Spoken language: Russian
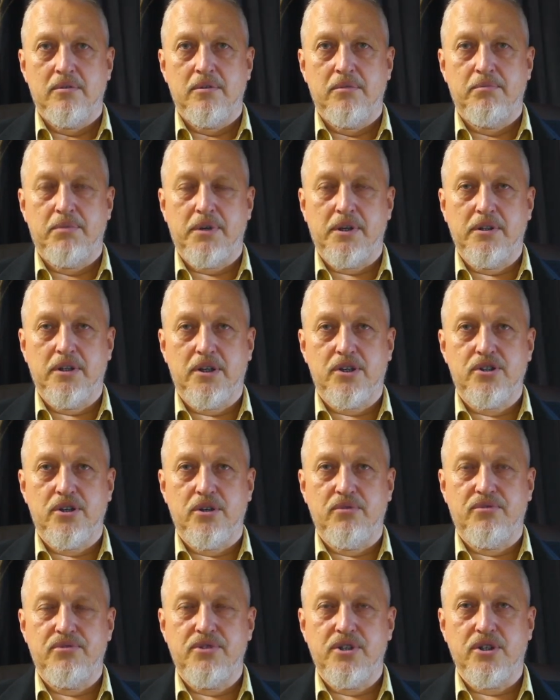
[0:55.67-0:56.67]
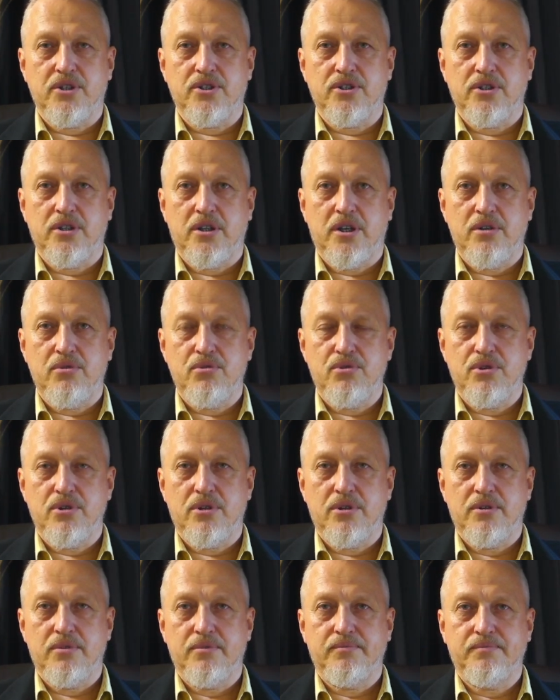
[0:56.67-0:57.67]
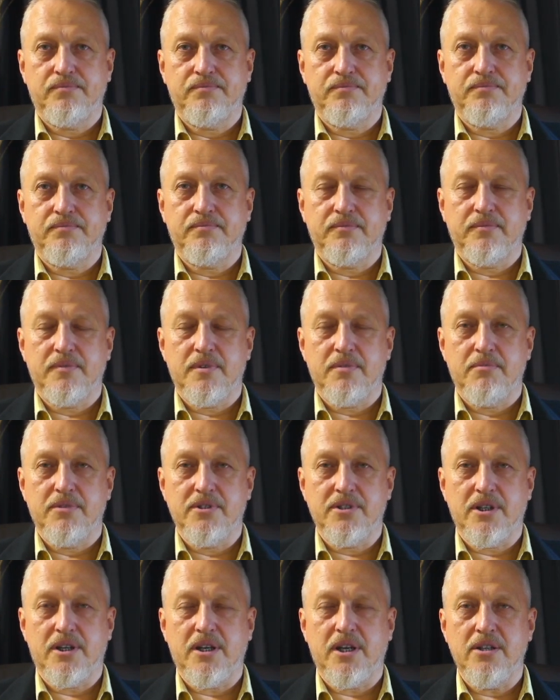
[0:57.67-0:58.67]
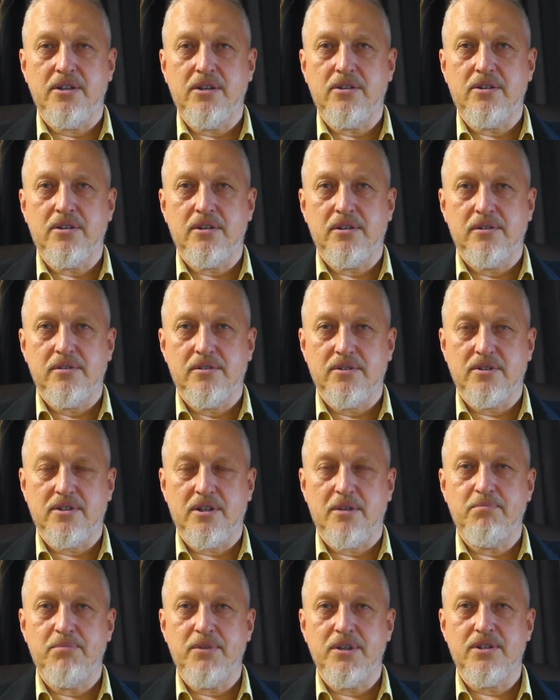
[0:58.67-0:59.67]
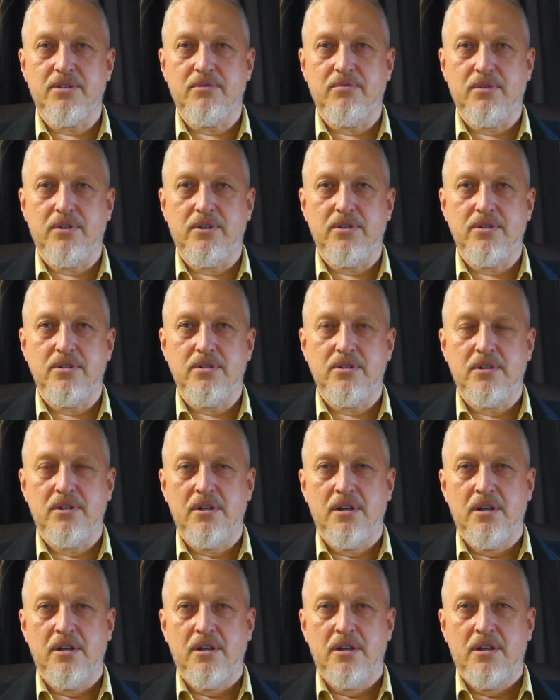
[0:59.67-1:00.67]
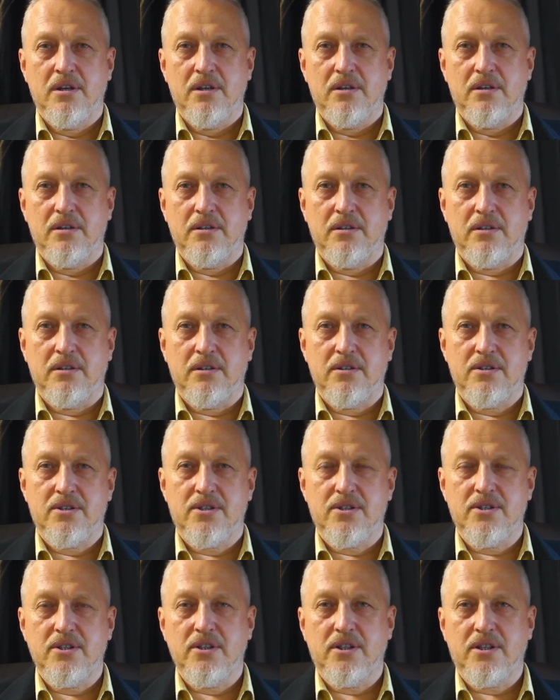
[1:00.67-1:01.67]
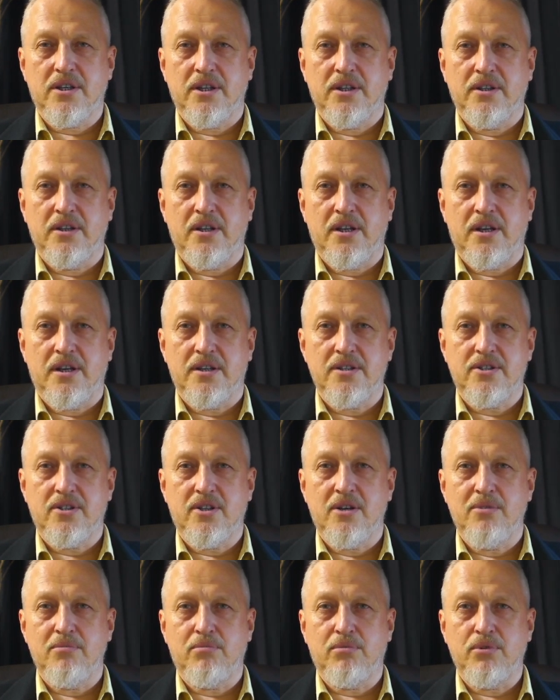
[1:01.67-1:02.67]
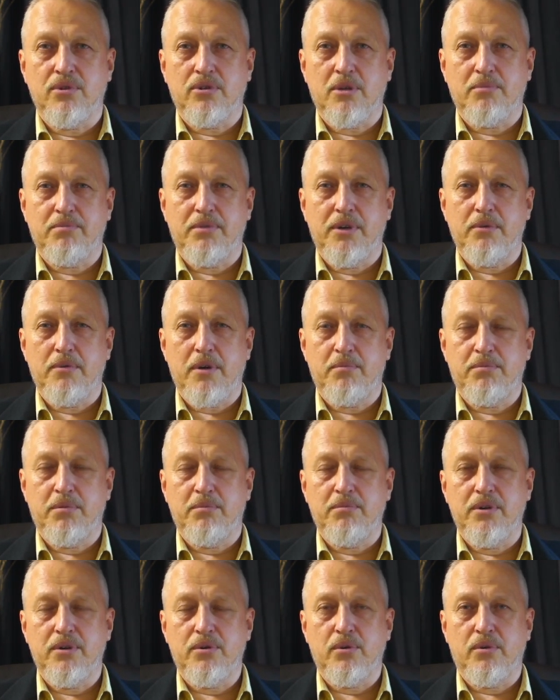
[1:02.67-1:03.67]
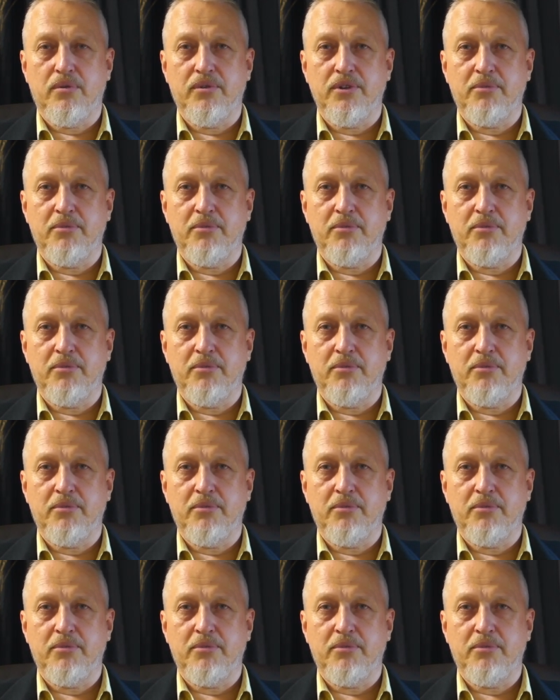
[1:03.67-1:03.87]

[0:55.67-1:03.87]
Приглашаю всех желающих – заходите, записывайтесь. Э, ссылка на стрим будет опубликована